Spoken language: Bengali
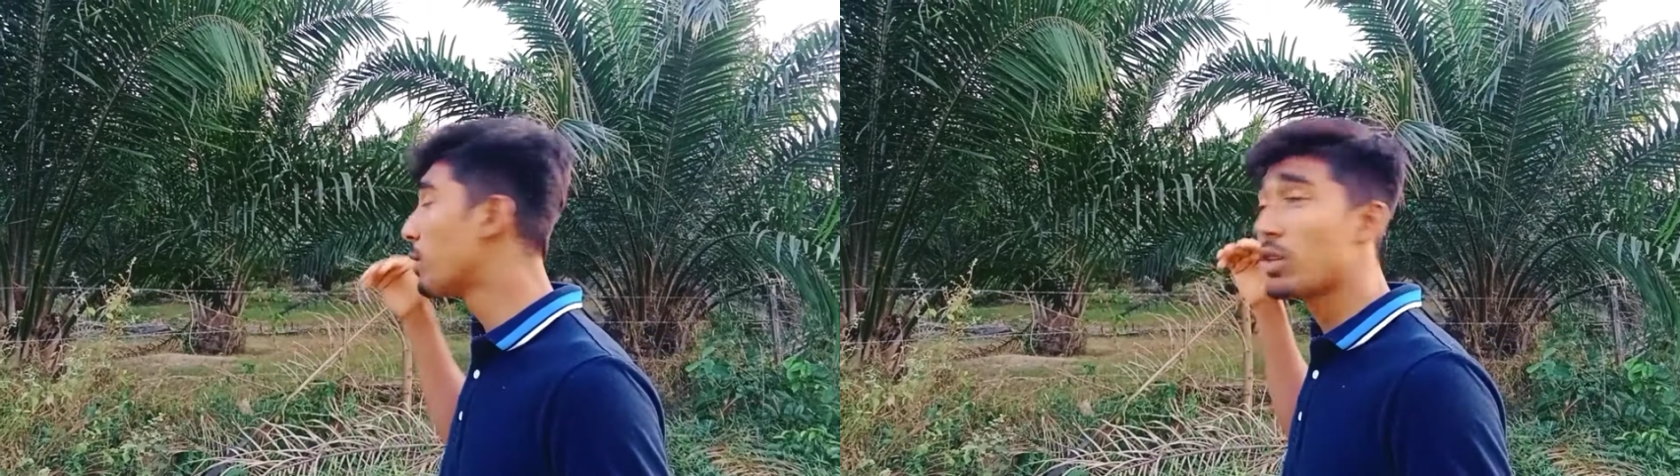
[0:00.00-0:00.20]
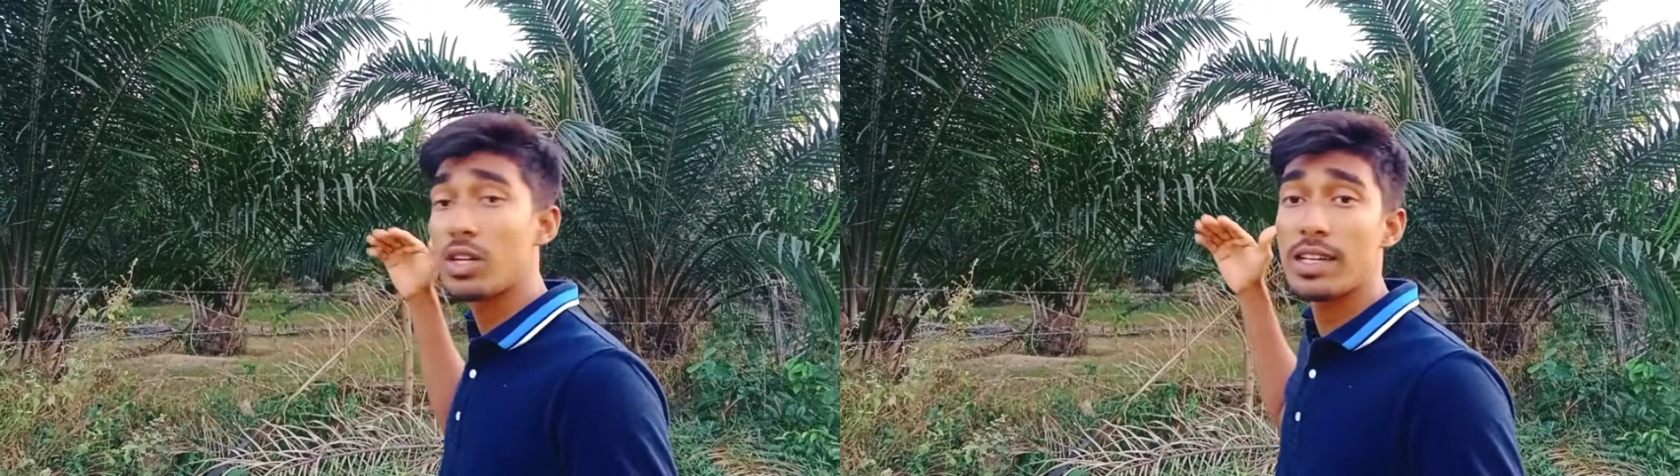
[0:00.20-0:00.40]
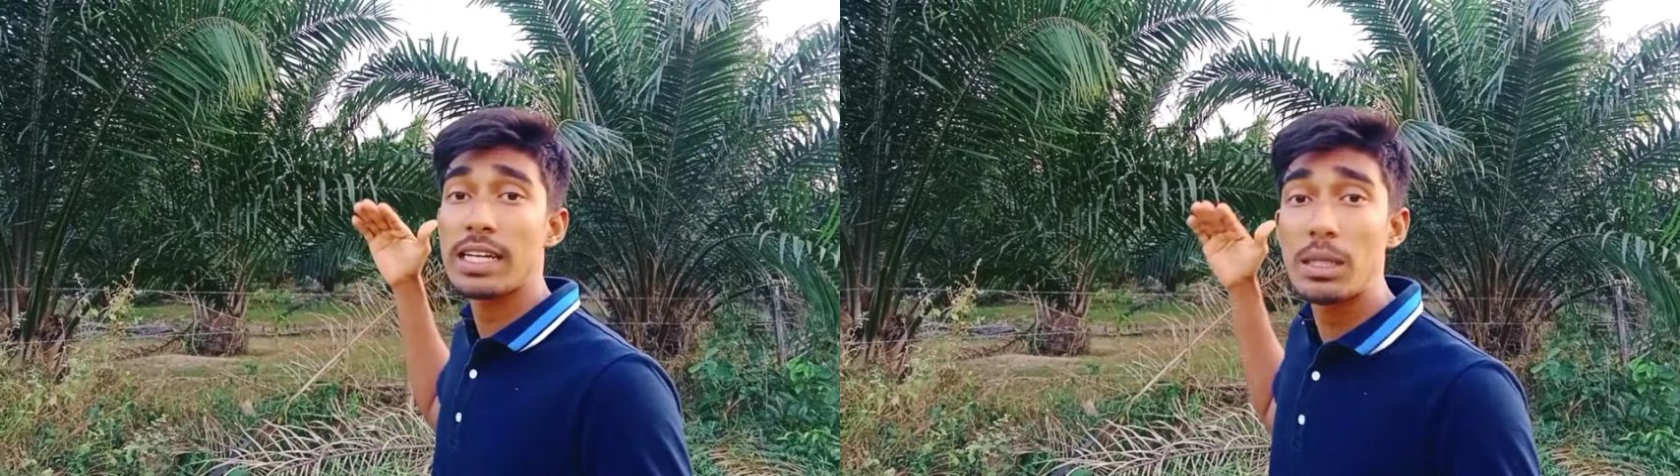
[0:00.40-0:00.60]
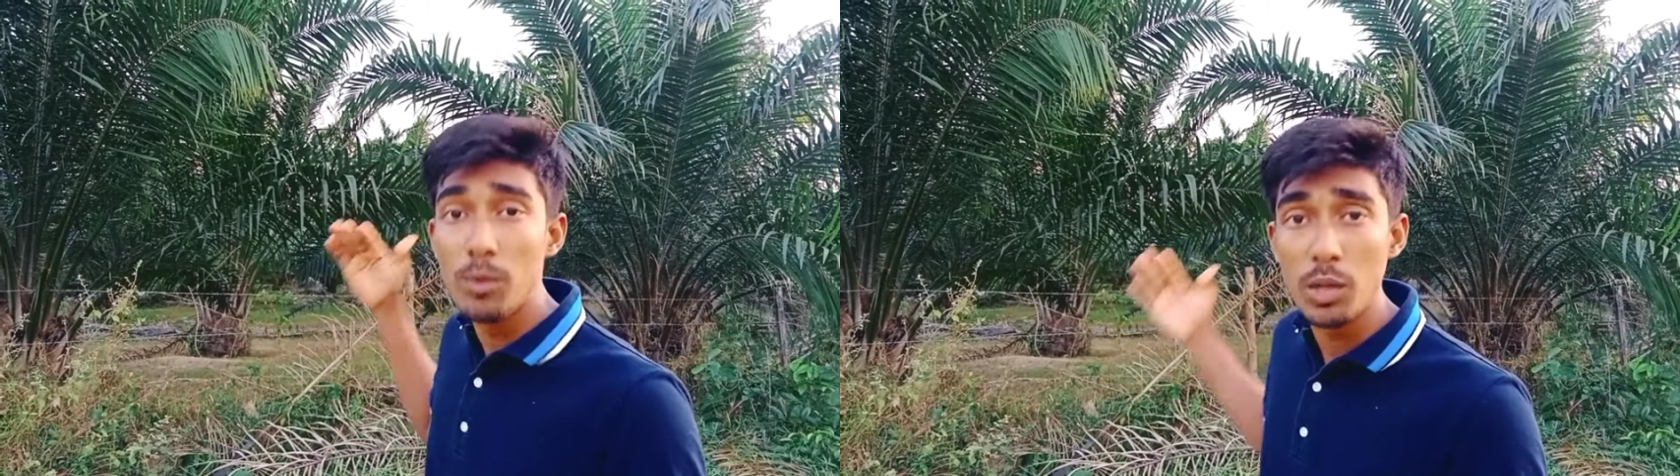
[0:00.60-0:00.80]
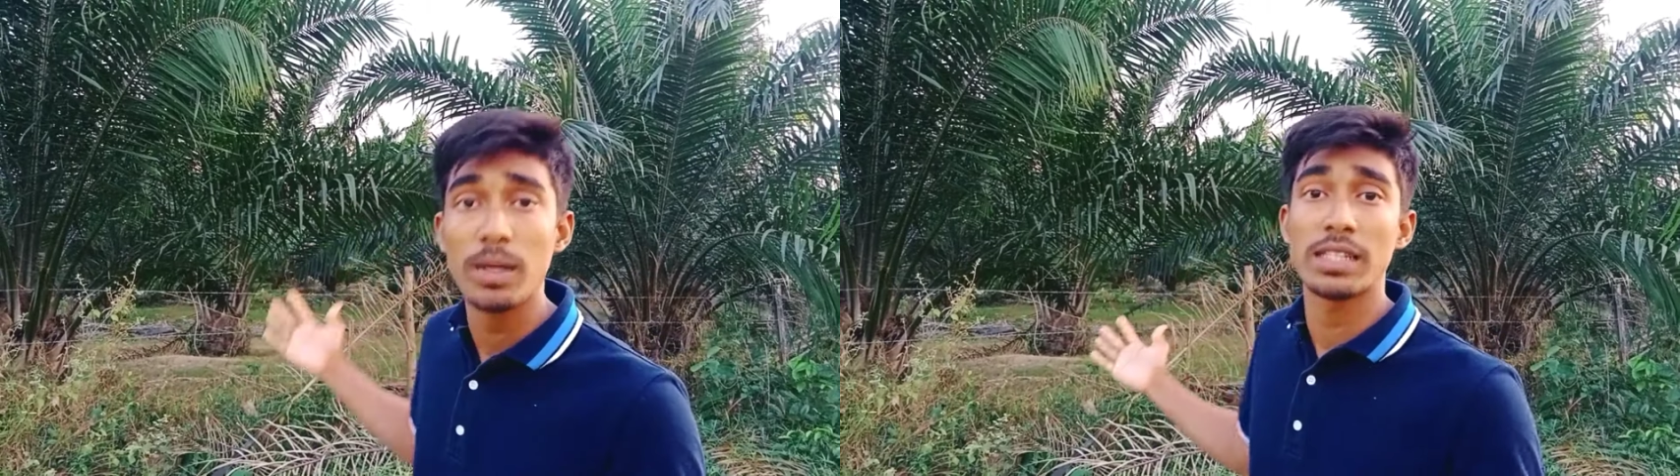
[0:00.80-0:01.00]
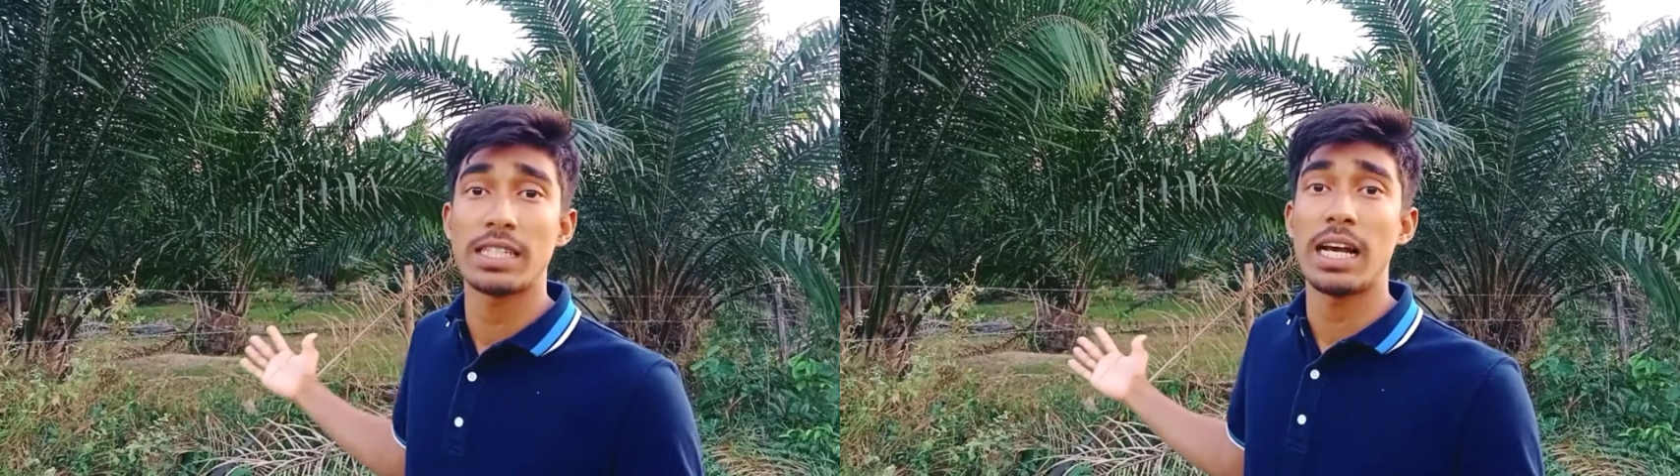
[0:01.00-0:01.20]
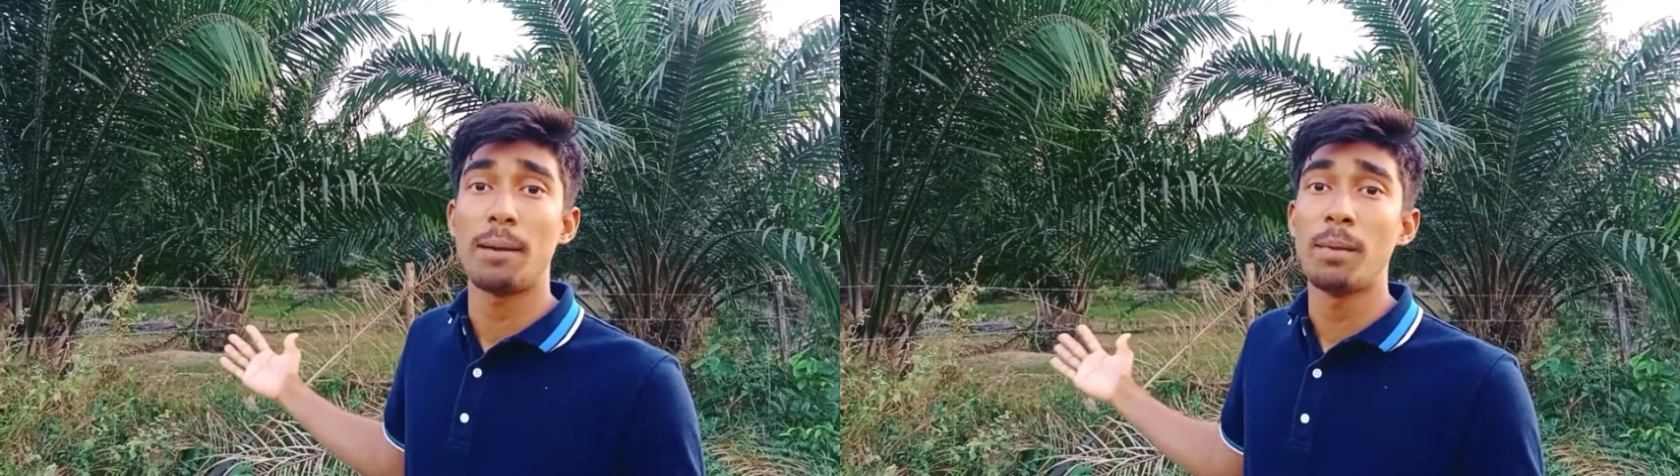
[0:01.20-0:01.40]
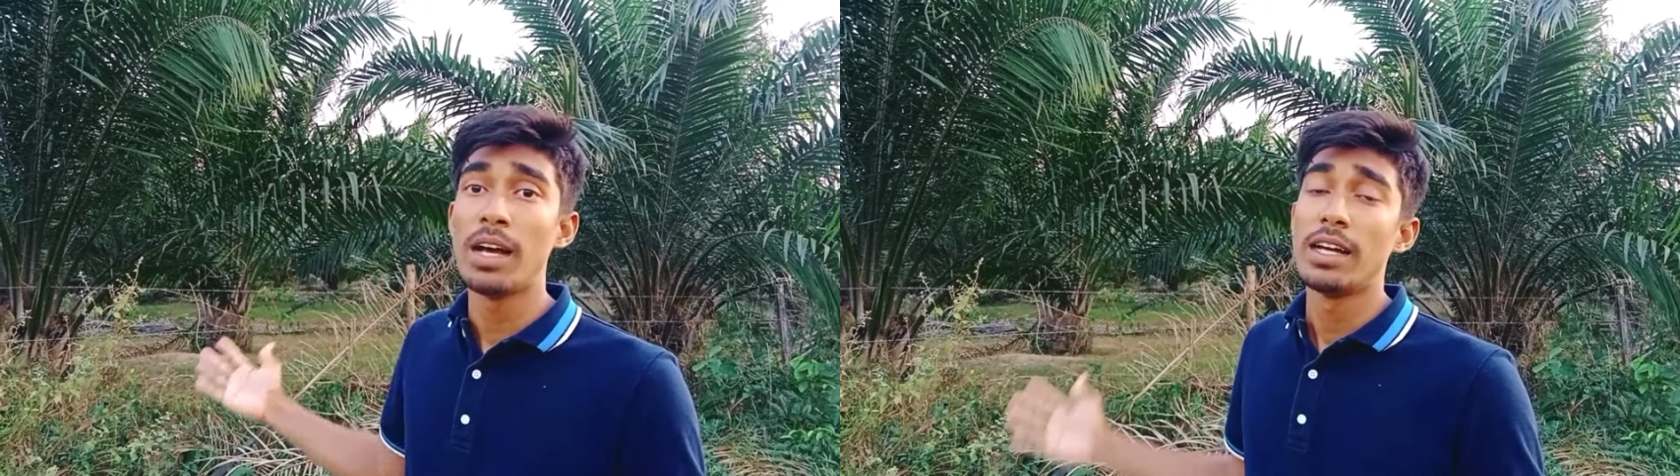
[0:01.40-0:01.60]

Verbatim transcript: ভিতরে যে কী পরিমাণ সাপ